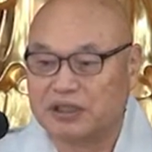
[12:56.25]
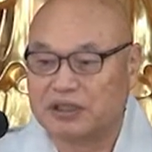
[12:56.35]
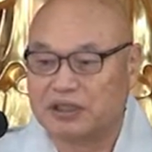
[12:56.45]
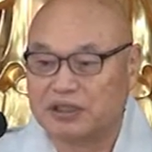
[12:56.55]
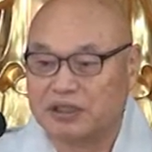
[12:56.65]

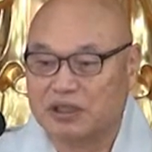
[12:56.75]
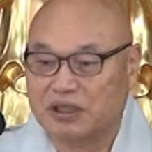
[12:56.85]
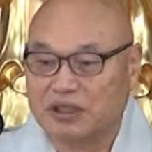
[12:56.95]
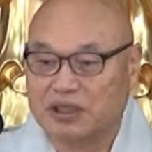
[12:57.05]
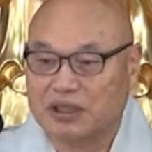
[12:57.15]
어,
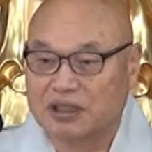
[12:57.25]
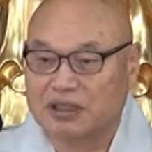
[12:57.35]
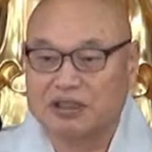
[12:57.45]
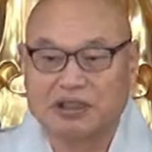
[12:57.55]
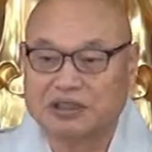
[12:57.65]

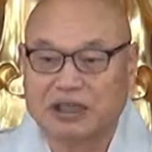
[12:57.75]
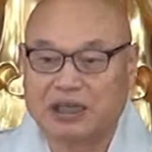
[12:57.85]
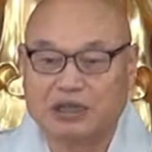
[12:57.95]
그 형상